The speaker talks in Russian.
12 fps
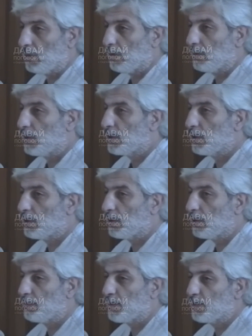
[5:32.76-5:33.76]
В нашей
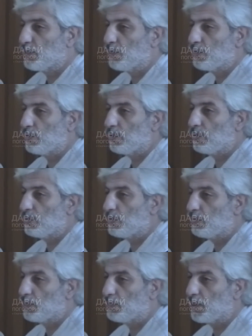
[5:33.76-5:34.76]
стране происходит только то,
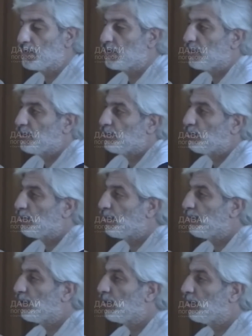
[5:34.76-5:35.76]
что может произойти только
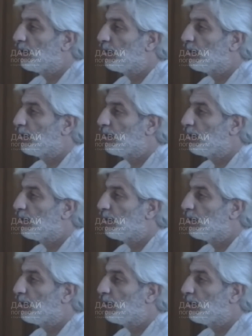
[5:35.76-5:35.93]
в ней.